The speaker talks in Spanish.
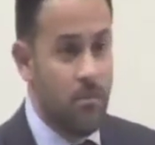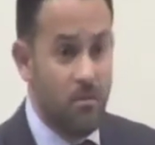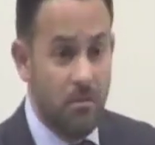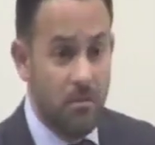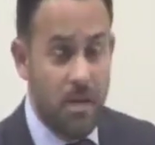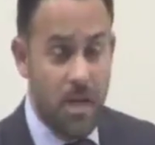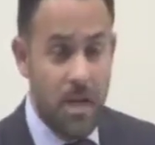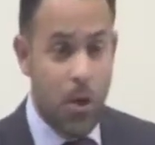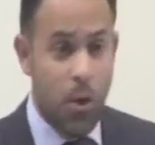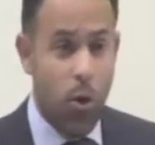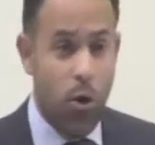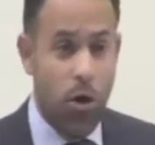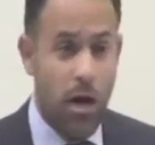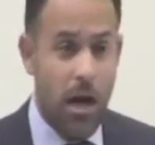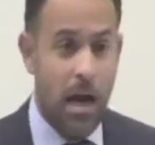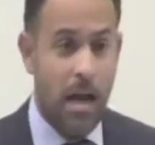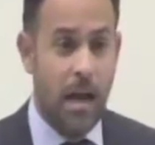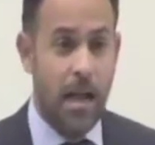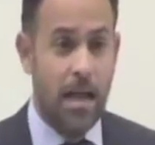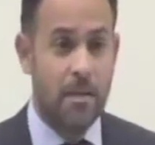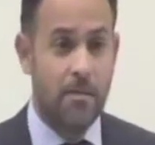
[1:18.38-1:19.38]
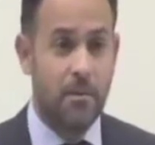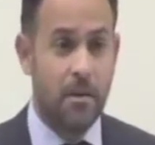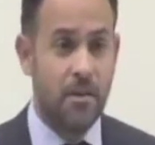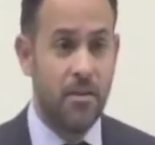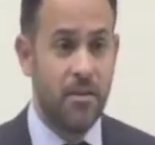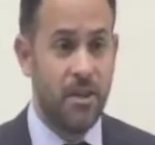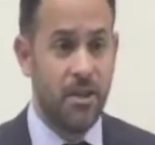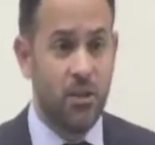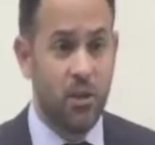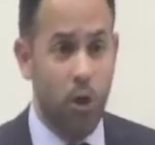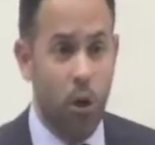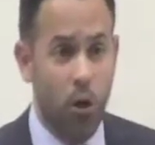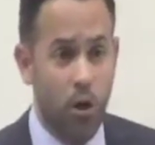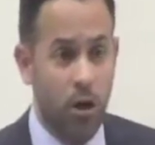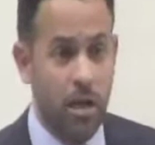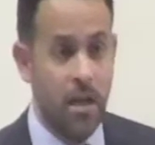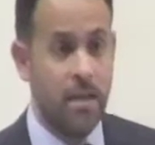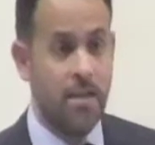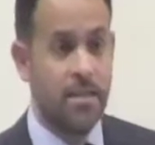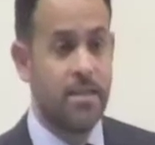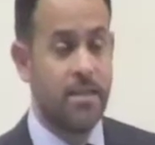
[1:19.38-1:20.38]
ninguna de las
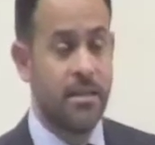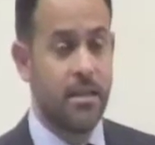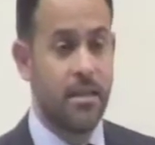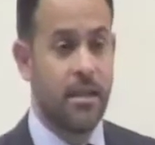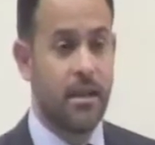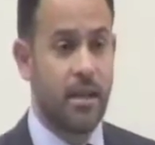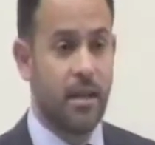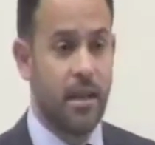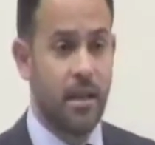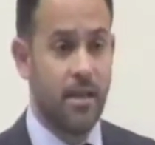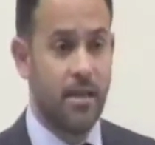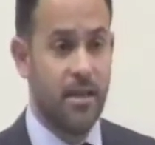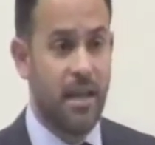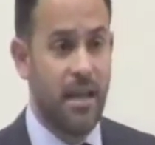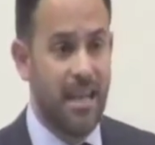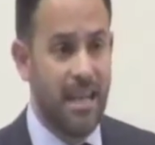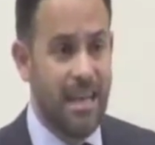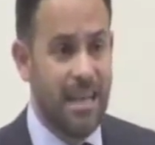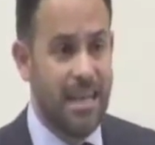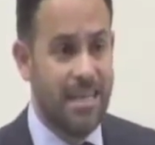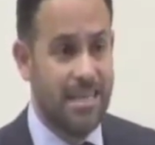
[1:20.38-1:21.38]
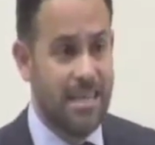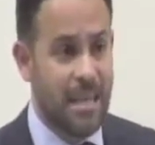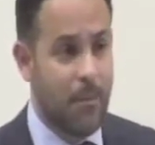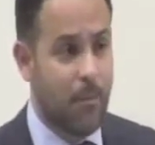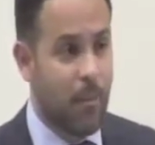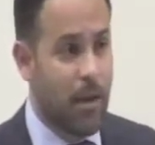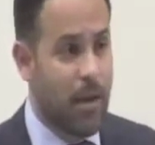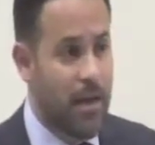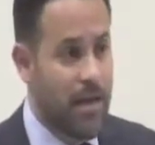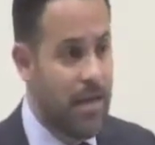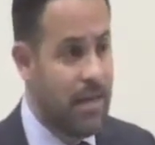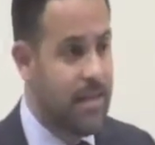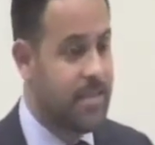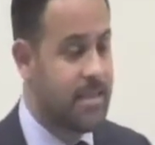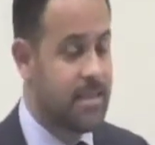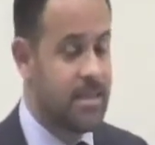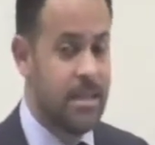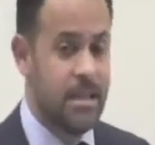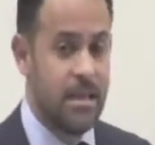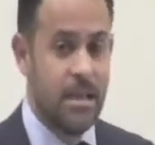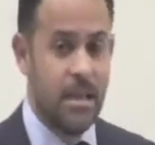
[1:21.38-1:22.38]
bendiciones que tiene este
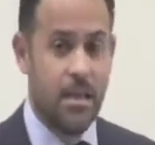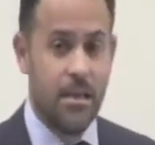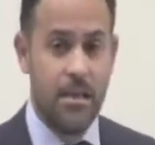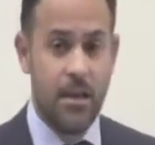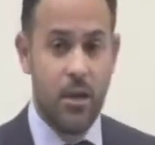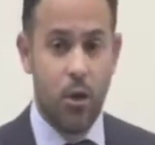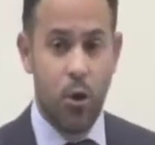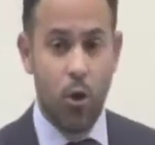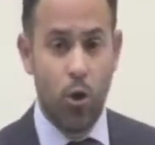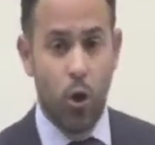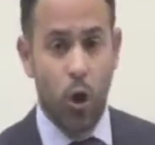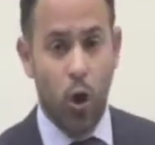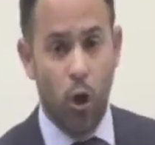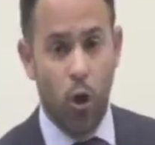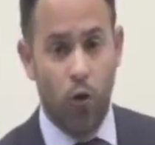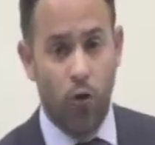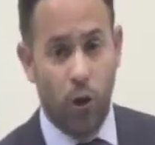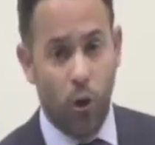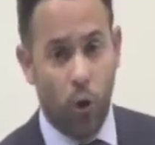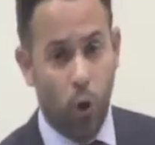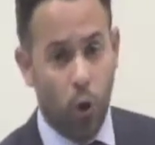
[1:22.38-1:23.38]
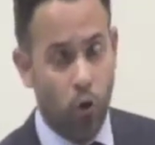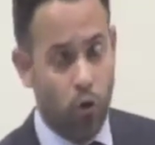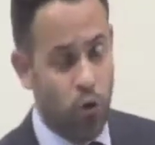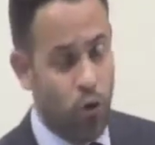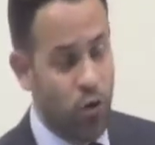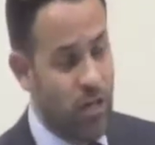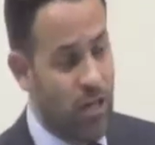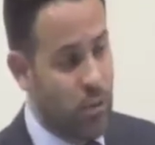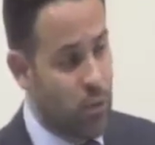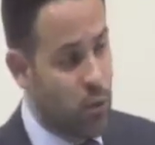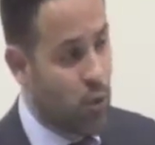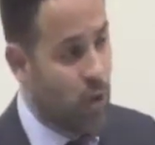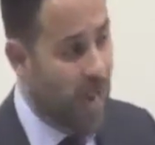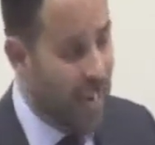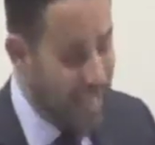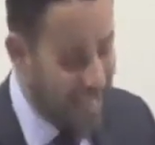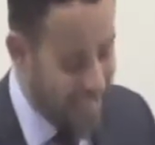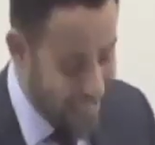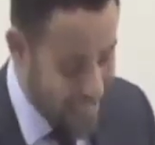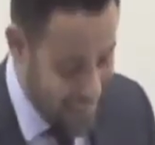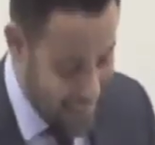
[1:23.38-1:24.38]
país ninguno de los recursos
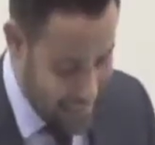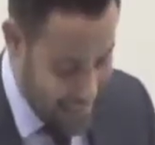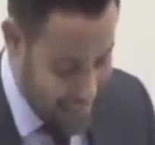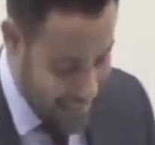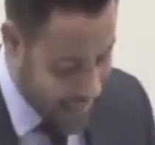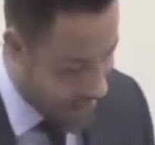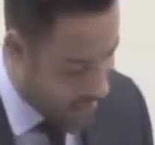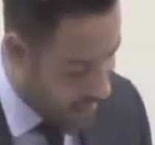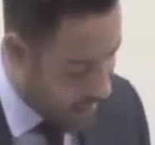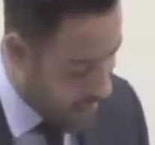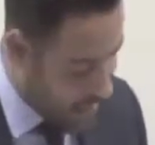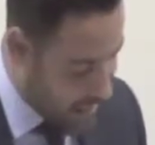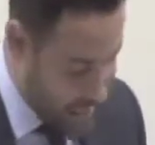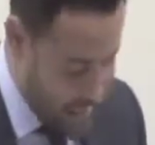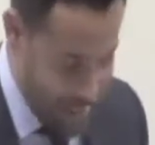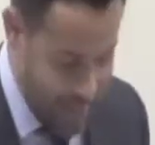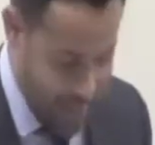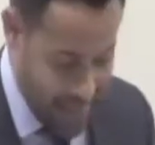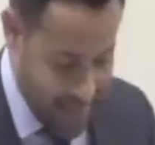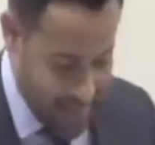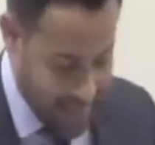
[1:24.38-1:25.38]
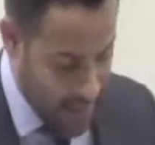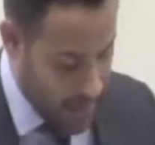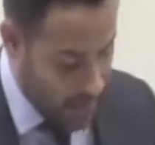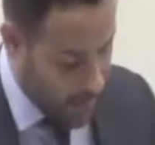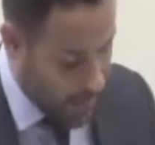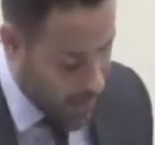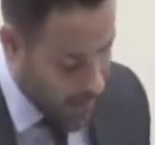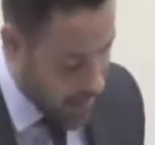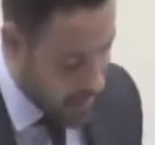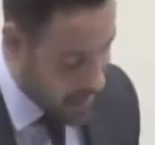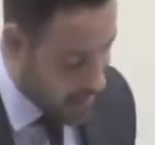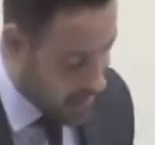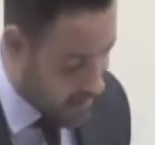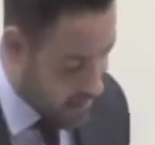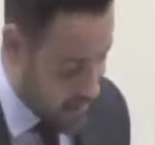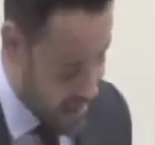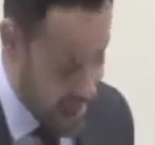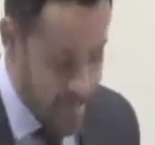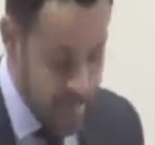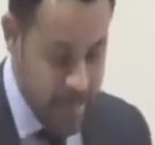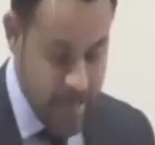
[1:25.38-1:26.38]
naturales que tiene este país
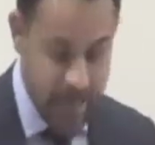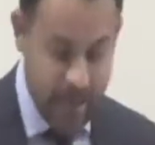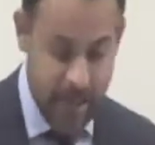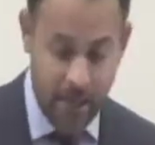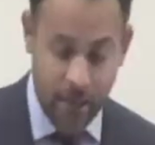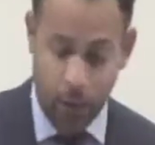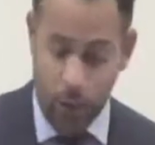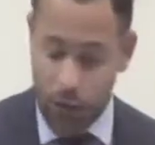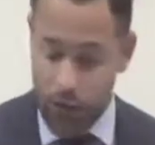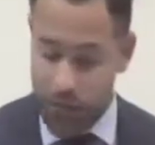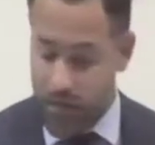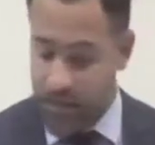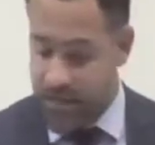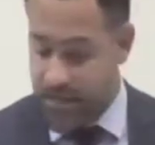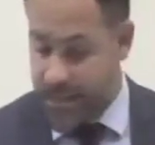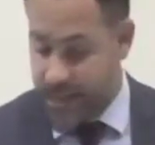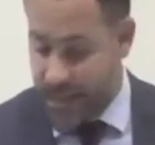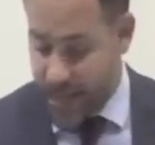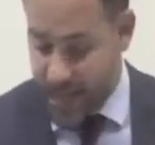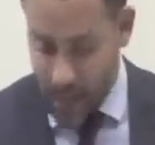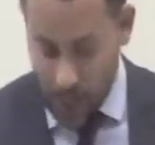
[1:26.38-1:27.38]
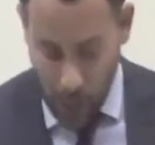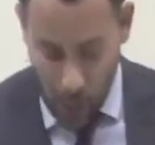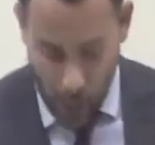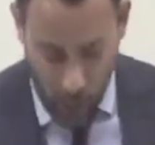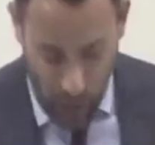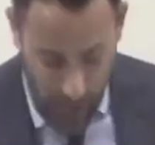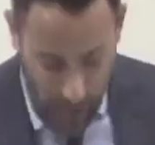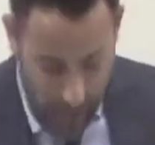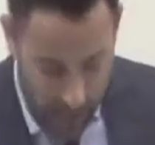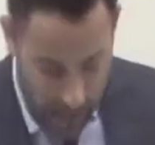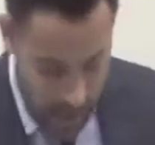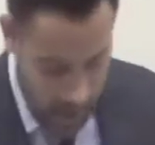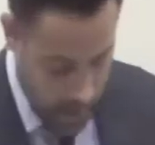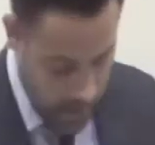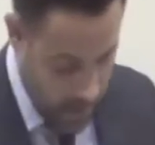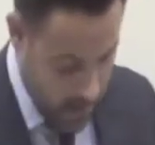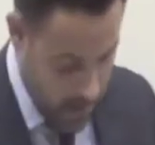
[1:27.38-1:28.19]
y entonces quieren lograr